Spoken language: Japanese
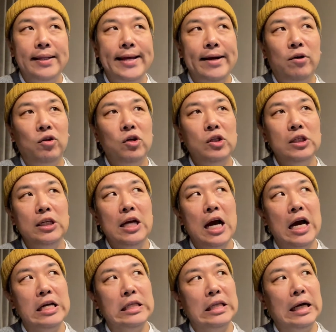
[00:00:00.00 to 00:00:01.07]
で今年に
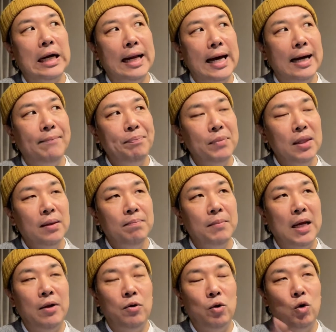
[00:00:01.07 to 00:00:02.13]
入ってから
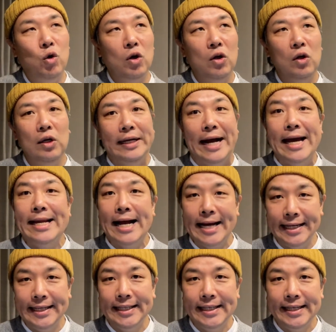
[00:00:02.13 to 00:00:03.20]
あの外来、